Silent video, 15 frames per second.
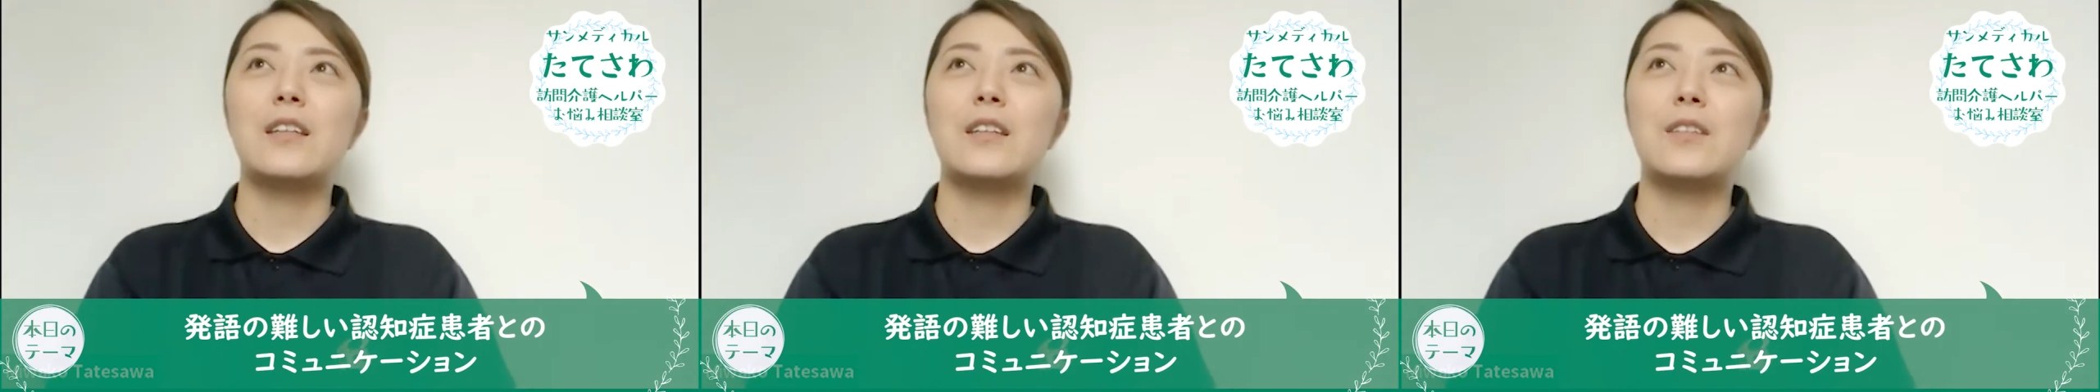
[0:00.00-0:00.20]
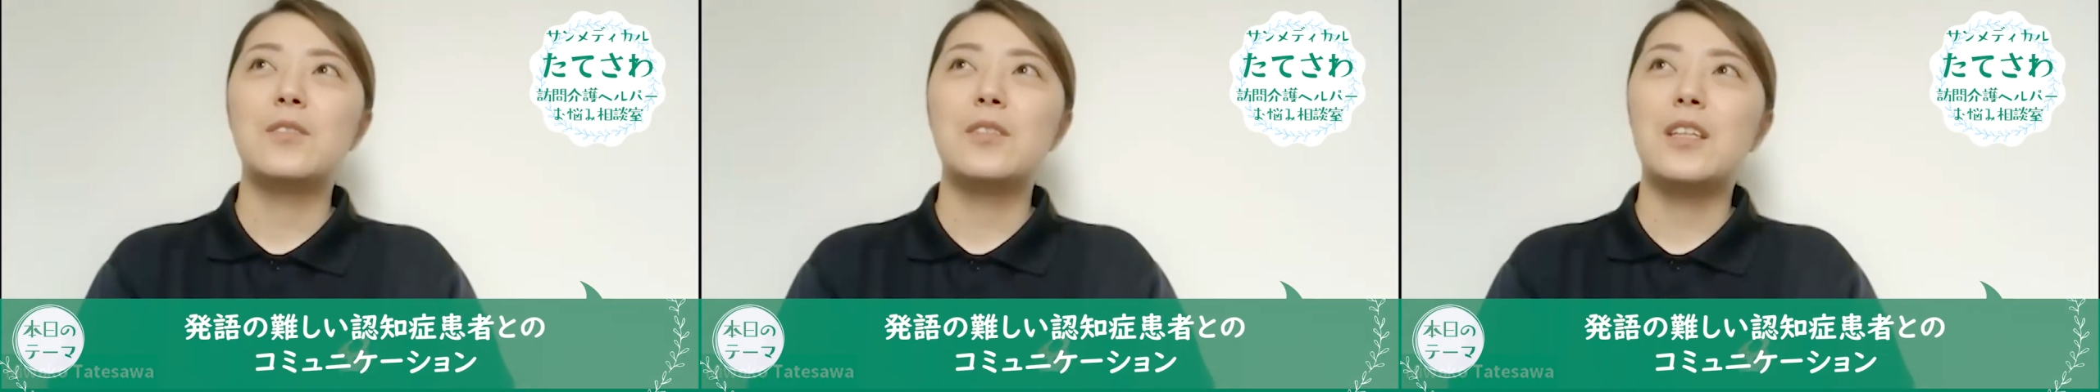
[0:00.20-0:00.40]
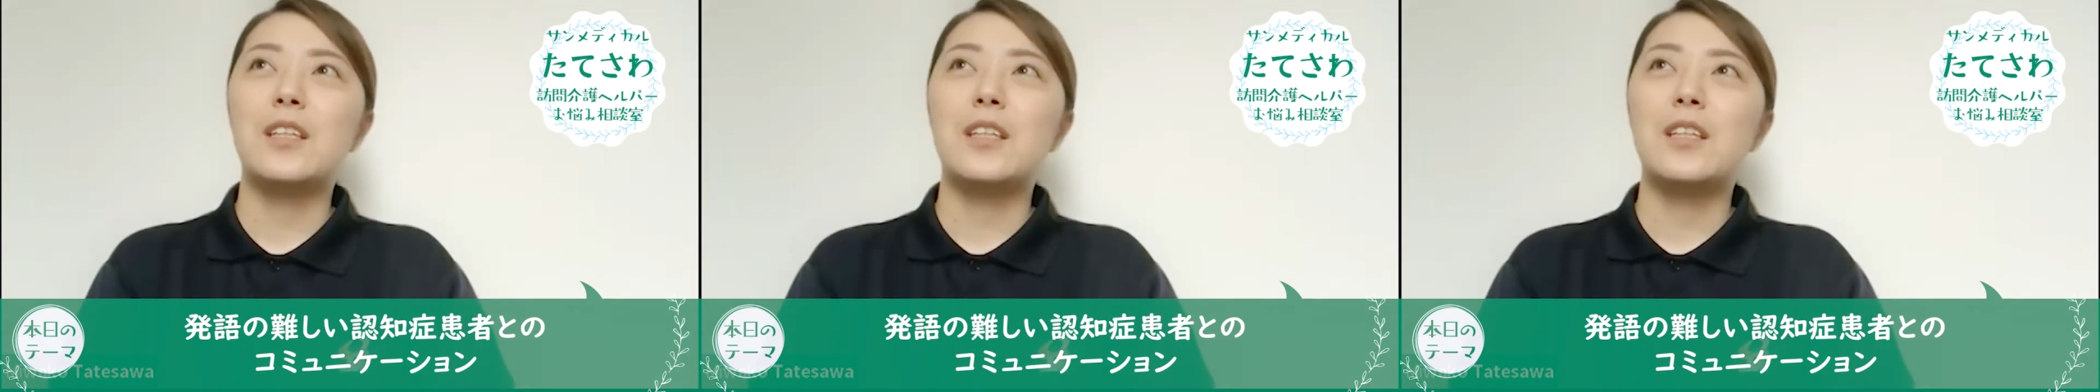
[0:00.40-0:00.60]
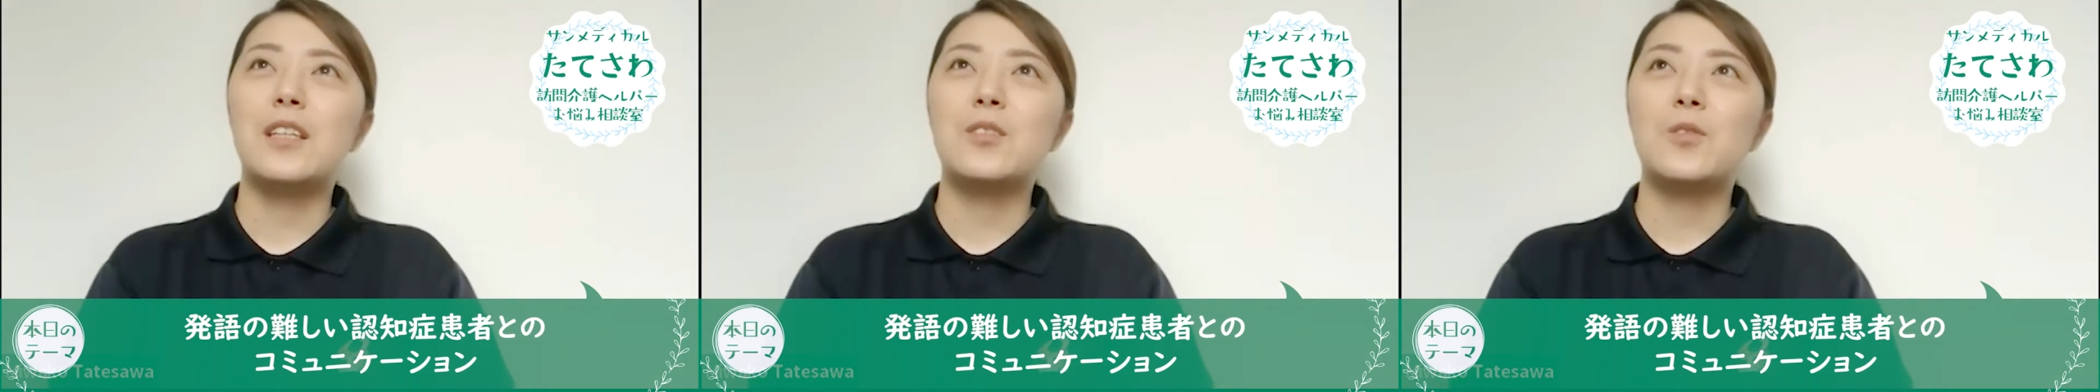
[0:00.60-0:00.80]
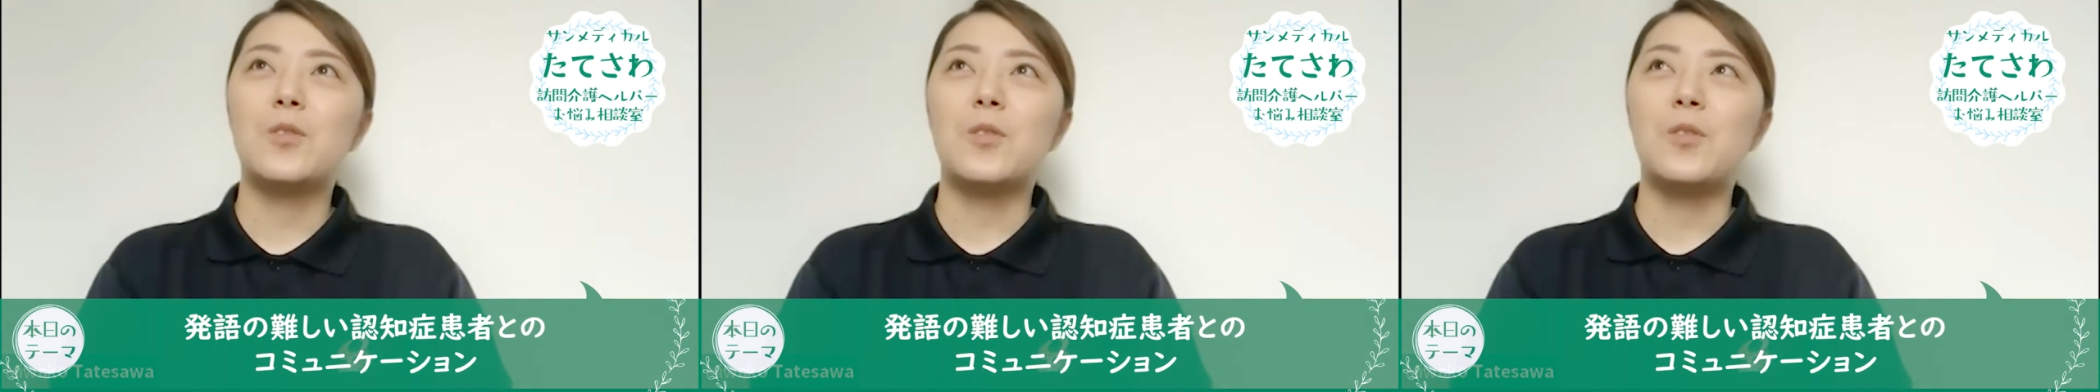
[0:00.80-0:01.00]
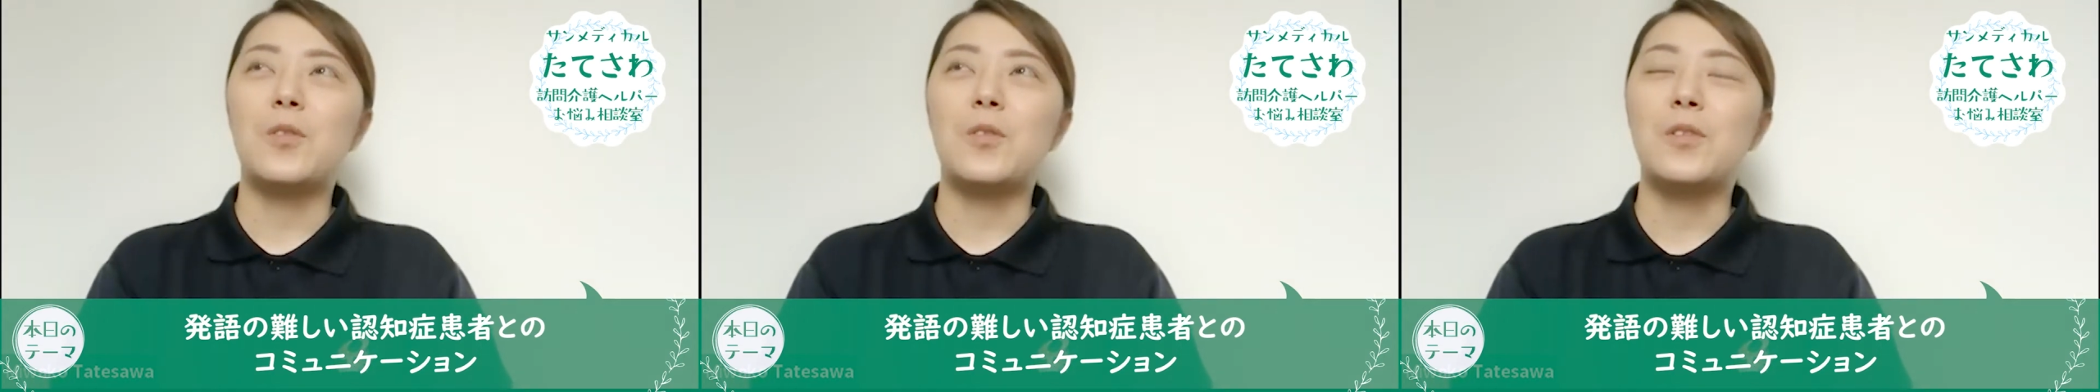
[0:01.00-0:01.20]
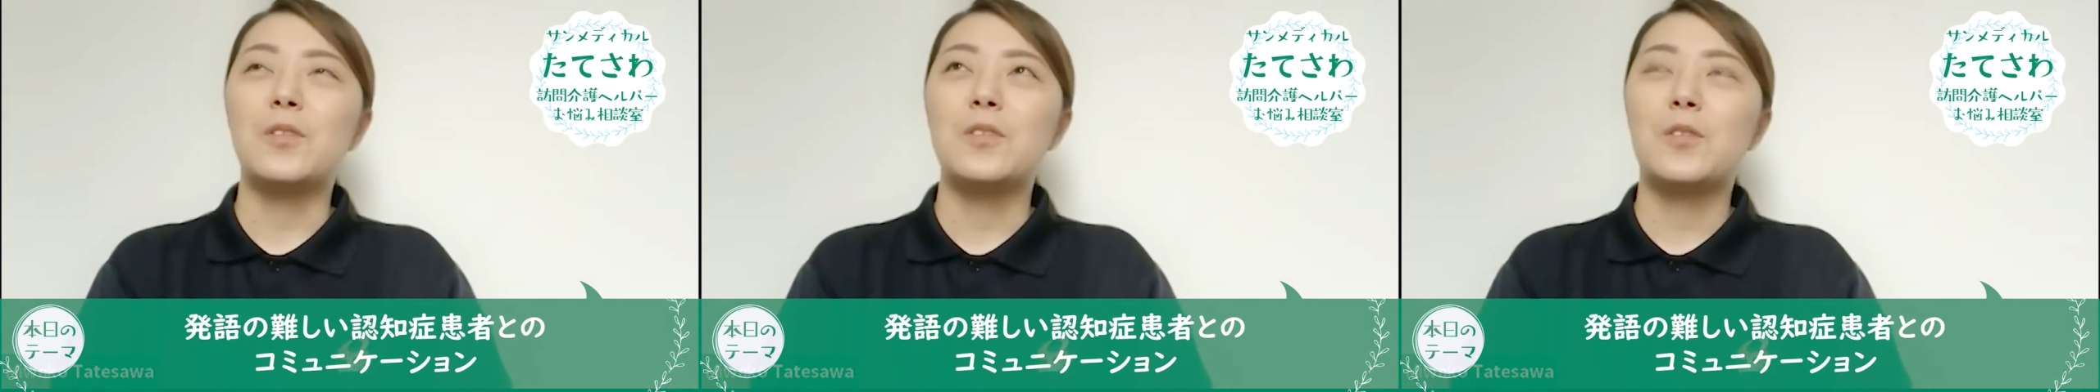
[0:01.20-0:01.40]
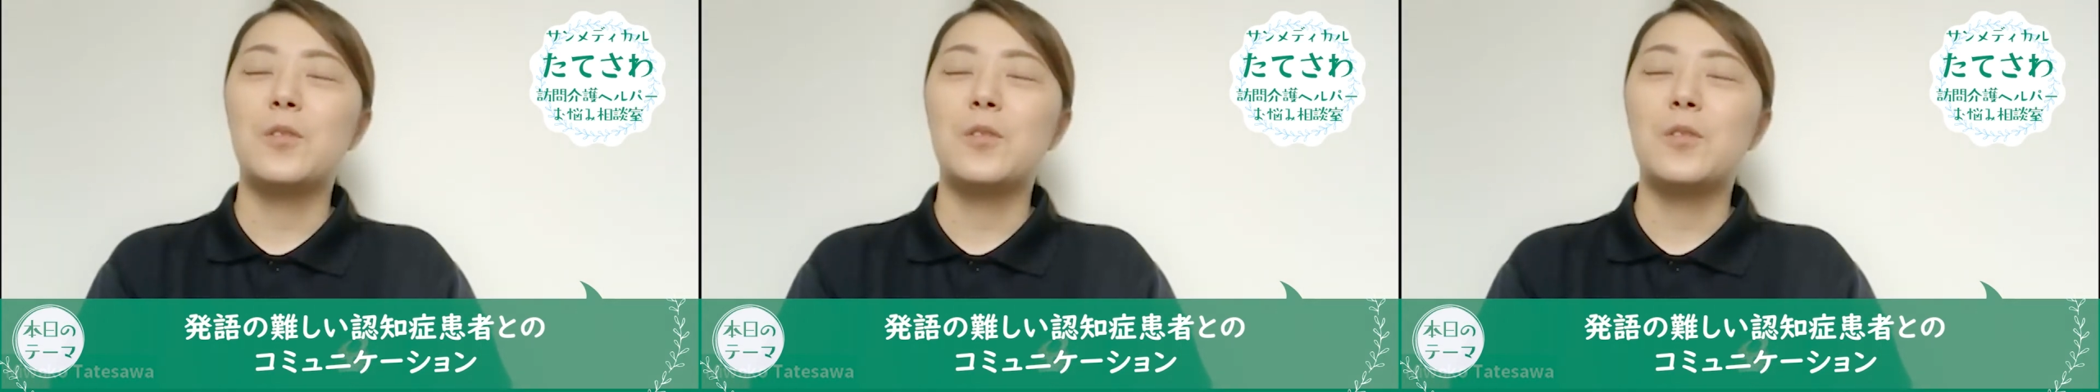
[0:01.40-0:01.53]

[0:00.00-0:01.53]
なのでちょっとこ